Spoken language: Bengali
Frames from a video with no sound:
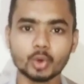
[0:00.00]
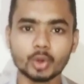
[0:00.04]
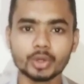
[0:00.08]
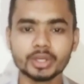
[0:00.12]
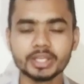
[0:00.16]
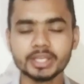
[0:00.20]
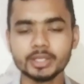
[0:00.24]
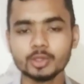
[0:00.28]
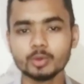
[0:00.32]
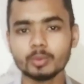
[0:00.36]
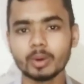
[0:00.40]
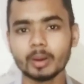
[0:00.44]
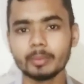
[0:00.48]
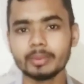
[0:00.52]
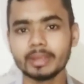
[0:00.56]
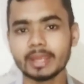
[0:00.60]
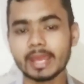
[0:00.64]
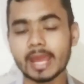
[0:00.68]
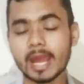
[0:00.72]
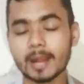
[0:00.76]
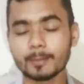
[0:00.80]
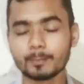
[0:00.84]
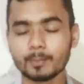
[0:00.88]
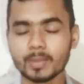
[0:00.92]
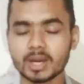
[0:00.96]
কন্টিনিউ ভাবে
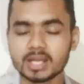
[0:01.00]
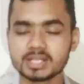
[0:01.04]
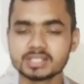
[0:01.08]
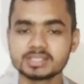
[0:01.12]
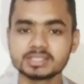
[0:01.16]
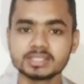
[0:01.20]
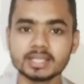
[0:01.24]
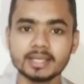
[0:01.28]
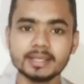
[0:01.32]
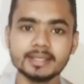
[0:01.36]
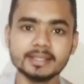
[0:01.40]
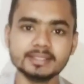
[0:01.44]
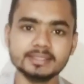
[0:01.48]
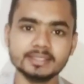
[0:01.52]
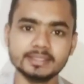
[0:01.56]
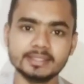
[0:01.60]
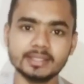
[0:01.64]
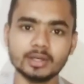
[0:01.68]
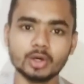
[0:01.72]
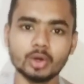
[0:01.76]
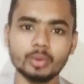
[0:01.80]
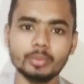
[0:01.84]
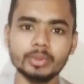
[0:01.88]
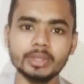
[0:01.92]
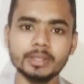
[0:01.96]
এক মাস চালিয়ে
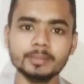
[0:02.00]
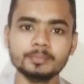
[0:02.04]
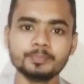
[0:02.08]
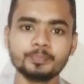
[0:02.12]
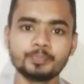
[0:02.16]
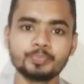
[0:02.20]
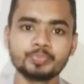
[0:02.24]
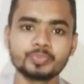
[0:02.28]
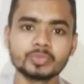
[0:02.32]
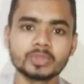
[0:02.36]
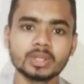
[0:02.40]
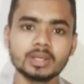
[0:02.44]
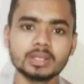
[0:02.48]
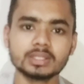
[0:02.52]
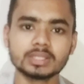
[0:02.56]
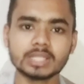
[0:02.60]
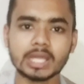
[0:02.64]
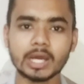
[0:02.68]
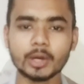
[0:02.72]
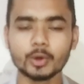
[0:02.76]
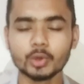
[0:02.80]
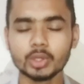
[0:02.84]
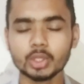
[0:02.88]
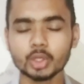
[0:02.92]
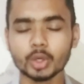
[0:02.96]
যেতে হবে
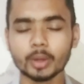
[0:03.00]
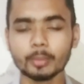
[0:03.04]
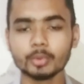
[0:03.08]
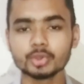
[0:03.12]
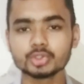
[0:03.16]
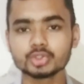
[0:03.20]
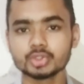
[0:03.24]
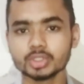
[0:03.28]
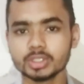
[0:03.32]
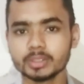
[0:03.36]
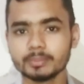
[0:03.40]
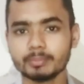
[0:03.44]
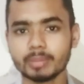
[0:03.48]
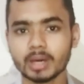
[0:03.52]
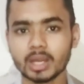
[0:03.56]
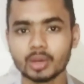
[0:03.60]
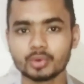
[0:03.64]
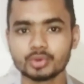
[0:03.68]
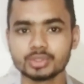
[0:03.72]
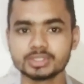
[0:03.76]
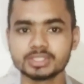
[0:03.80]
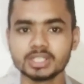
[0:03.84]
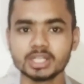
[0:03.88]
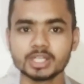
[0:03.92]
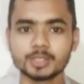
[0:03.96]
তাহলে অবশ্যই
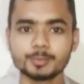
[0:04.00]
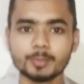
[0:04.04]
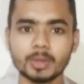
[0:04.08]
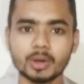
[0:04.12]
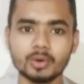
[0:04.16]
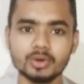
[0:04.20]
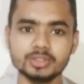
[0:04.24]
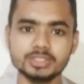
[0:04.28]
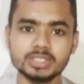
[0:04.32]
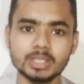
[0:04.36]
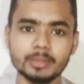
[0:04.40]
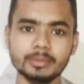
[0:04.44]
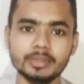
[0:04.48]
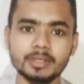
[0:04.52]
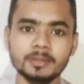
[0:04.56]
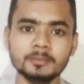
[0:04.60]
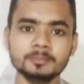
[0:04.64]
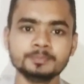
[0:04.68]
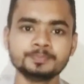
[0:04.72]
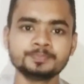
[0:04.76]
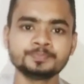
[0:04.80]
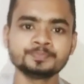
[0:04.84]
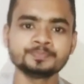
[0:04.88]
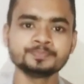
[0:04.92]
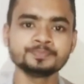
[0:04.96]
ভালো রেজাল্ট পাওয়া যাবে
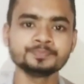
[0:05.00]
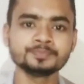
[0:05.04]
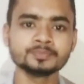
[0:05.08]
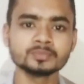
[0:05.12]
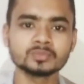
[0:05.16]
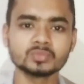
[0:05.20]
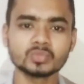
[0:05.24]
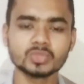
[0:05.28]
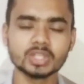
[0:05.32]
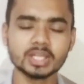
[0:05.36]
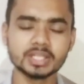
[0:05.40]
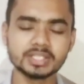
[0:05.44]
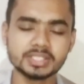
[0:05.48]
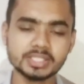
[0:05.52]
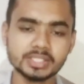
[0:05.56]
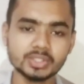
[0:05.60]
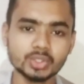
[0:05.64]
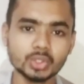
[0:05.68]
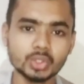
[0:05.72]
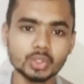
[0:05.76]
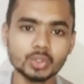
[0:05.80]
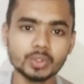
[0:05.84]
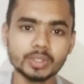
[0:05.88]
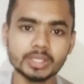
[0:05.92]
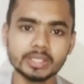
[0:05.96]
এটি
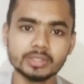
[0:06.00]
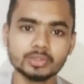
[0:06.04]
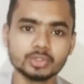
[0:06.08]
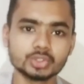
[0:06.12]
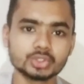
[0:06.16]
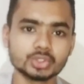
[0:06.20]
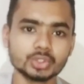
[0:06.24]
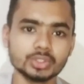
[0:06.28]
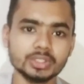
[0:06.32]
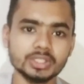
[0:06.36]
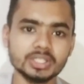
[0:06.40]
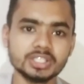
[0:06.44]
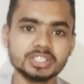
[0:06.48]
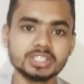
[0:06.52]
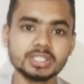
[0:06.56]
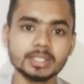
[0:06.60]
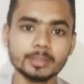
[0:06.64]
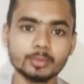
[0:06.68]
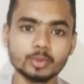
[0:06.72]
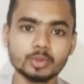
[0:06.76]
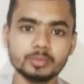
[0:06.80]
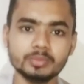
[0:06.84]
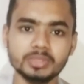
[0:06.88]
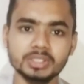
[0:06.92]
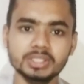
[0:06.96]
হলো এই ওষুধের
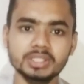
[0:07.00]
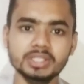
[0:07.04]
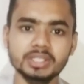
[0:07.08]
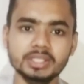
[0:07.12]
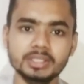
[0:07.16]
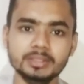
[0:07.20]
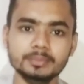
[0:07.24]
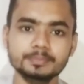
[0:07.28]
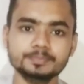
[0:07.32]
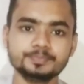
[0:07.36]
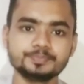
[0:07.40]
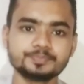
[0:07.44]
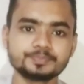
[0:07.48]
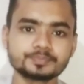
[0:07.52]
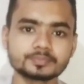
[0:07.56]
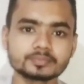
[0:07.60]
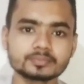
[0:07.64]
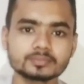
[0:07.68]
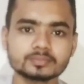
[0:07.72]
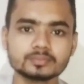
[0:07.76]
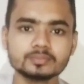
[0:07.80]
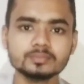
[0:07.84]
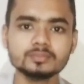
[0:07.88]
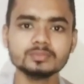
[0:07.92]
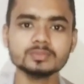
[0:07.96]
সেবন বিধি
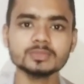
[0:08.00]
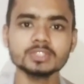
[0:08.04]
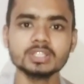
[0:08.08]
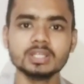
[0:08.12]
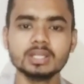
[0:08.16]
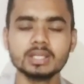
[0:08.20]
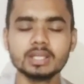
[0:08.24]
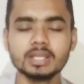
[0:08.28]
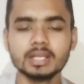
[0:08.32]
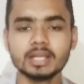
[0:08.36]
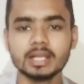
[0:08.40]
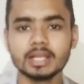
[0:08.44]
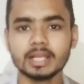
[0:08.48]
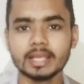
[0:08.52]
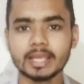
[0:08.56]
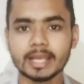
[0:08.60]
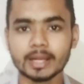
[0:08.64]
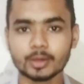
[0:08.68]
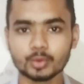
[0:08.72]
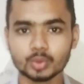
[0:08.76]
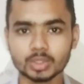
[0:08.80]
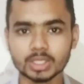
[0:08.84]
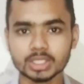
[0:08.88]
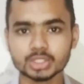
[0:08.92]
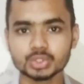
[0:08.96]

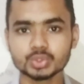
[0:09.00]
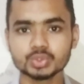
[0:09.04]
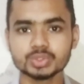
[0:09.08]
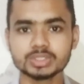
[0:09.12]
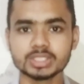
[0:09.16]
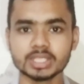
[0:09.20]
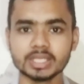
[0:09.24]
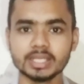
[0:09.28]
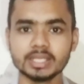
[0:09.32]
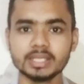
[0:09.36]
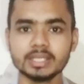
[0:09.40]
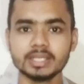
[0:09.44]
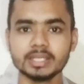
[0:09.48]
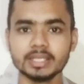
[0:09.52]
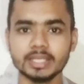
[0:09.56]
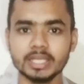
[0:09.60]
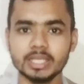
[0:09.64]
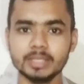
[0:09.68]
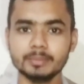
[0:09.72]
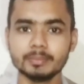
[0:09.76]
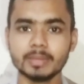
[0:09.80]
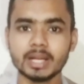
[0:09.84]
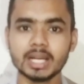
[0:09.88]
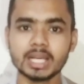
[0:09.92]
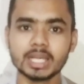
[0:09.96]
এখন আসুন যে
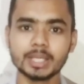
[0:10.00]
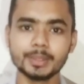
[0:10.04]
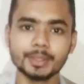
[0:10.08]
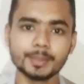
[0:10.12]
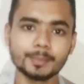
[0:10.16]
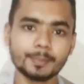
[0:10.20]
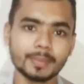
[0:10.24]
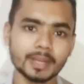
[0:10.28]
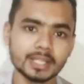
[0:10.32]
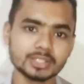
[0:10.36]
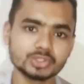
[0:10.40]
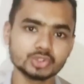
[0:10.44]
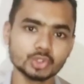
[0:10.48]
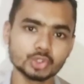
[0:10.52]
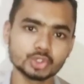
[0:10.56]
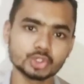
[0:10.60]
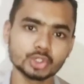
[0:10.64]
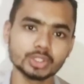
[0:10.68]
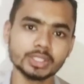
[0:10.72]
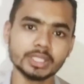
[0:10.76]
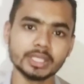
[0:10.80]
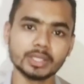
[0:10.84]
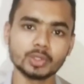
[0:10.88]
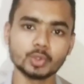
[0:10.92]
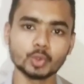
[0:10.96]
এই মাল্টিভিট প্লাস
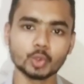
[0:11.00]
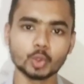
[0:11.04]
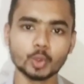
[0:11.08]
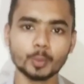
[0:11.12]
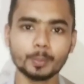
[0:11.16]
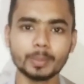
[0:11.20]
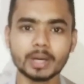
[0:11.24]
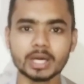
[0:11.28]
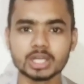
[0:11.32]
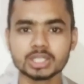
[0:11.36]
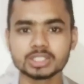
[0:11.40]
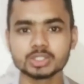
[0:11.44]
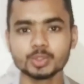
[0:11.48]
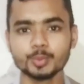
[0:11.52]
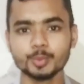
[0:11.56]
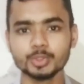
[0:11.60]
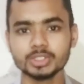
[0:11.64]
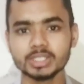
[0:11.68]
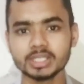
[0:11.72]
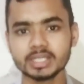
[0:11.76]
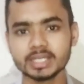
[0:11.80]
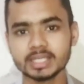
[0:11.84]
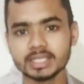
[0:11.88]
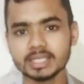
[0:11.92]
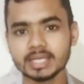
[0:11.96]
ওষুধের কোনো পার্শ্ব
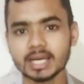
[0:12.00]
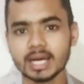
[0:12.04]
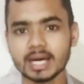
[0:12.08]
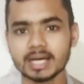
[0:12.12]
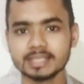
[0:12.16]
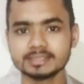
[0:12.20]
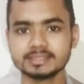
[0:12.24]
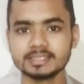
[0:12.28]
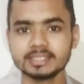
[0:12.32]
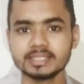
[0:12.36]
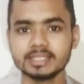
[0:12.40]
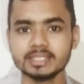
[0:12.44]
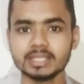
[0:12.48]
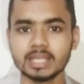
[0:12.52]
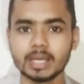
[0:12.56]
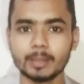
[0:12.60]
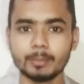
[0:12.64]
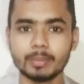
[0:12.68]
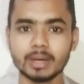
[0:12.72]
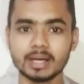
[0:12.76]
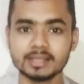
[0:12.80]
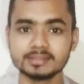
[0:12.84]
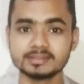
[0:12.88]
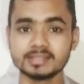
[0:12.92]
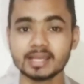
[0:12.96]
প্রতিক্রিয়া আছে কিনা
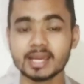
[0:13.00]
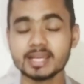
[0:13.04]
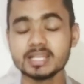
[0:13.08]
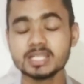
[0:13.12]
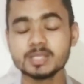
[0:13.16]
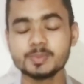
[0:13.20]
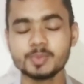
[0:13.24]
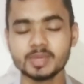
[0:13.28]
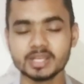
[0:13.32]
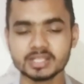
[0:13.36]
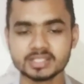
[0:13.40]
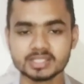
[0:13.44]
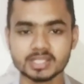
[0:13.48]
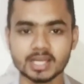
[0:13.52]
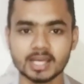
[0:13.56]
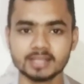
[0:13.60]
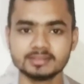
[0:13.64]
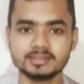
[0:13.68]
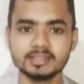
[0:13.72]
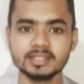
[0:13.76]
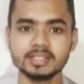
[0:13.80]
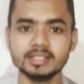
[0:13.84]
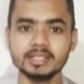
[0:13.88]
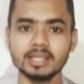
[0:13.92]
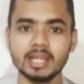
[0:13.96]
বা সাইড ইফেক্ট
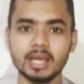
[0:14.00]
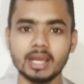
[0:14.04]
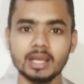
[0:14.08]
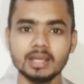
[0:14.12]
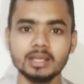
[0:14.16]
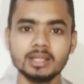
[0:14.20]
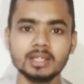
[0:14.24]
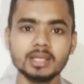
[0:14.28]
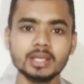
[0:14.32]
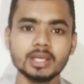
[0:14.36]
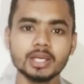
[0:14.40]
আছে কিনা